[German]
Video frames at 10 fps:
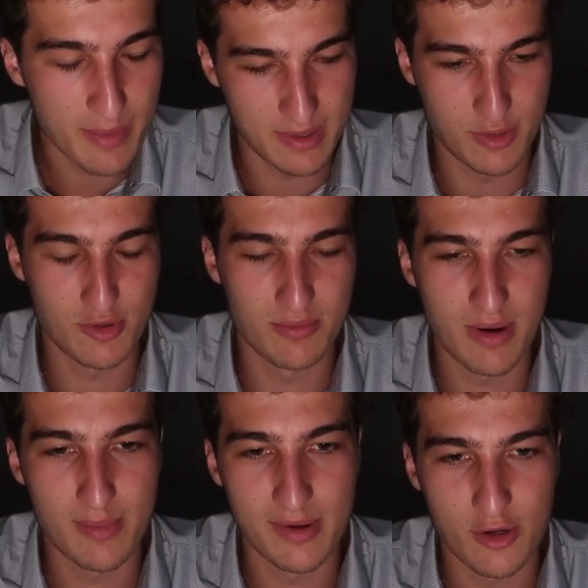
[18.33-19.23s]
Habe ich nämlich schon ein
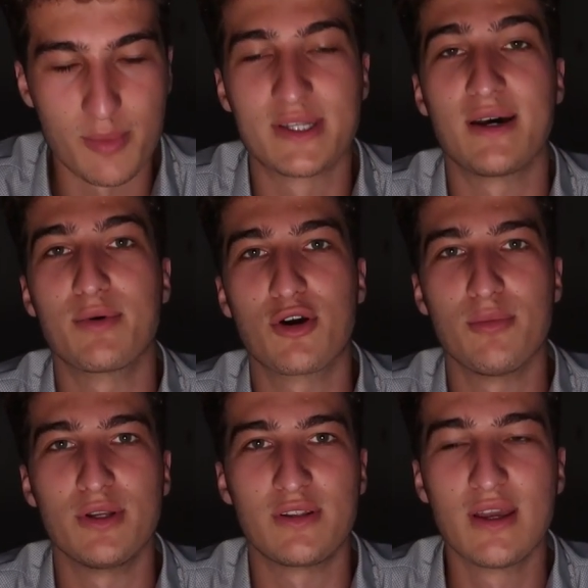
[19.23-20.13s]
paar Mal einen Kommentar
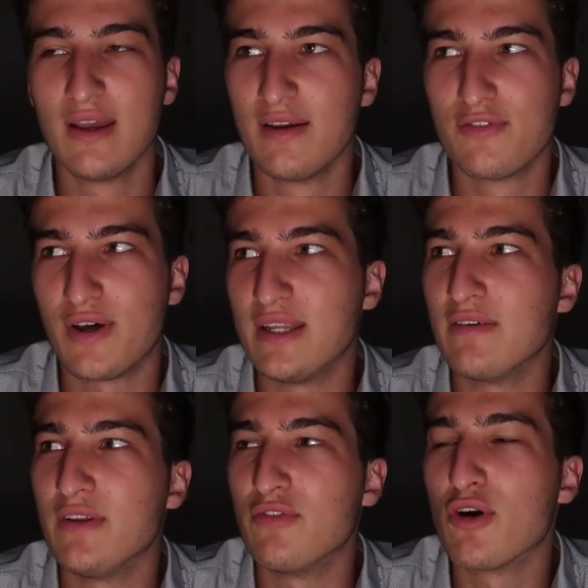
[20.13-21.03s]
bekommen und ich fand
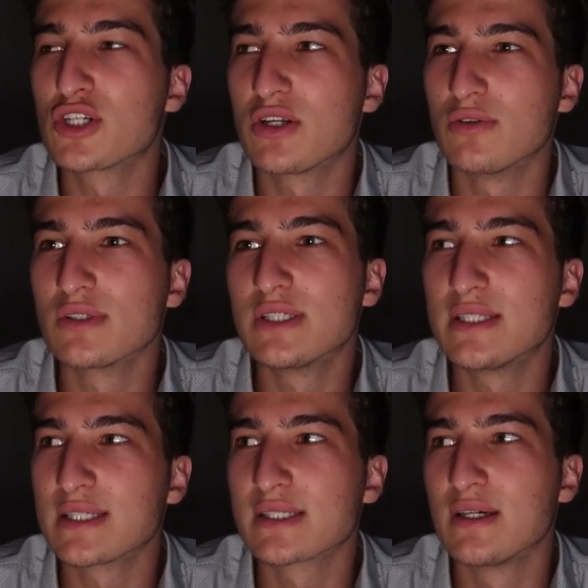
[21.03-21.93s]
irgendwie die Vorstellung
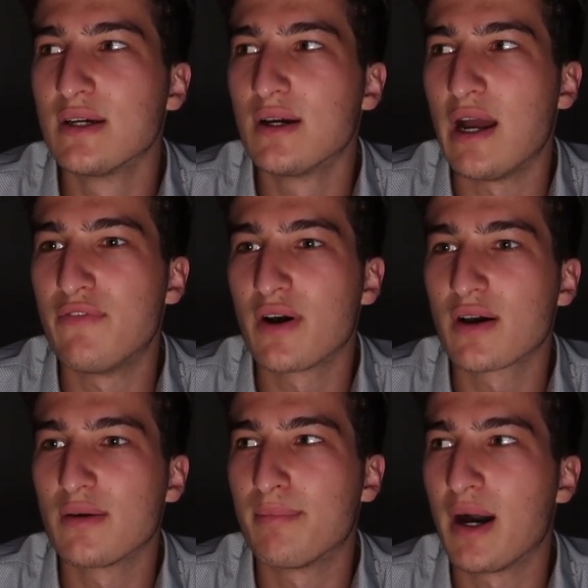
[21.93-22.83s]
lustig, dass
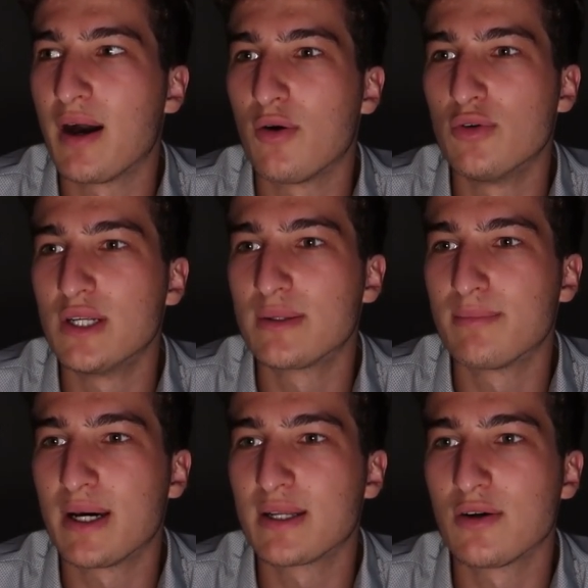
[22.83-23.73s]
einfach ein paar hundert,
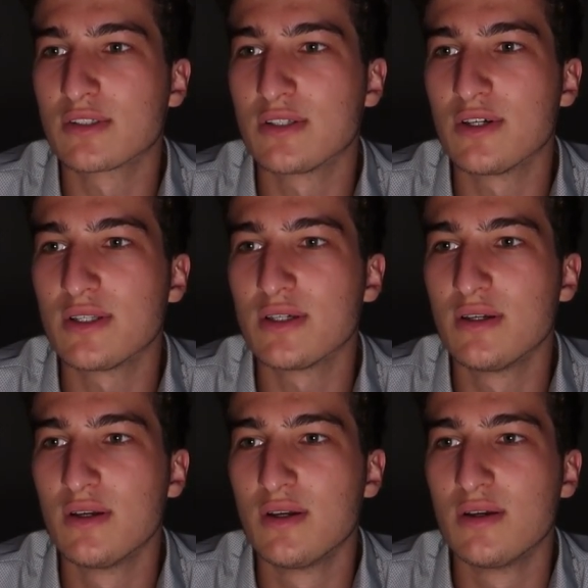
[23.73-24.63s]
ein paar tausend
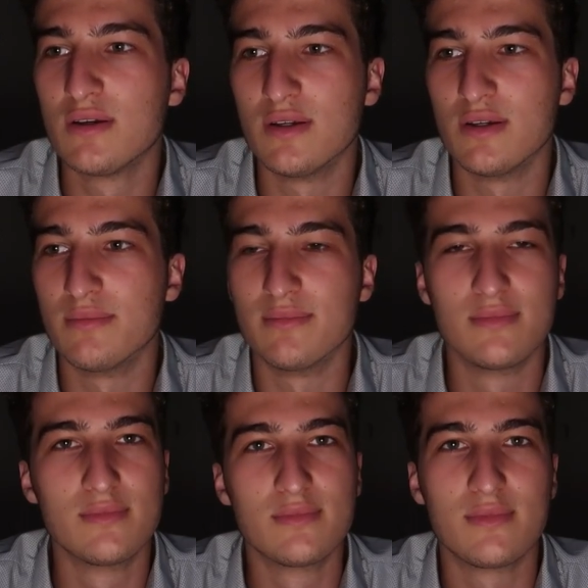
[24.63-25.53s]
Leute ähm,
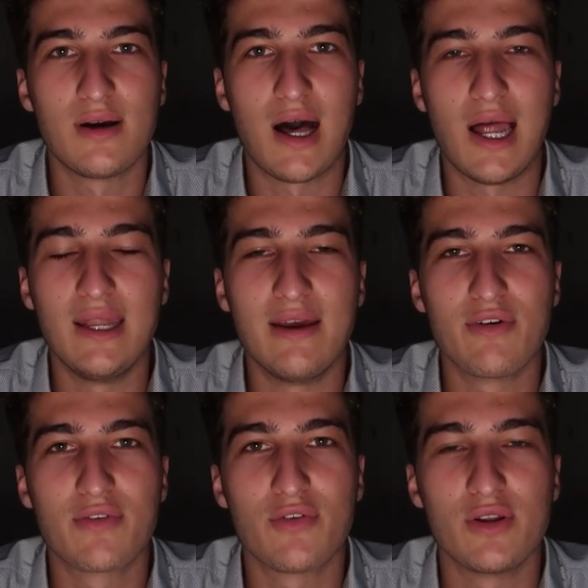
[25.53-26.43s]
alle
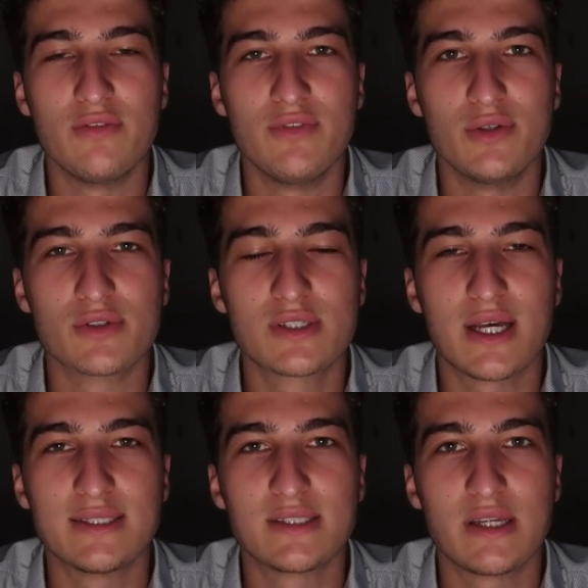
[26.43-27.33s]
einfach vor den Videos
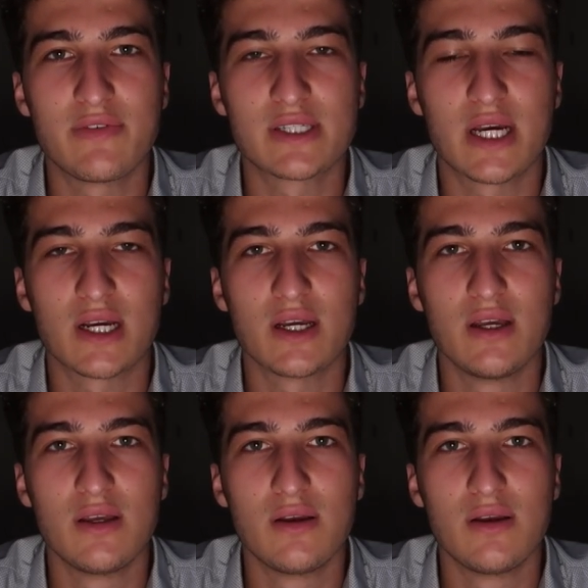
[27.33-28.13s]
da sitzen und einfach sagen,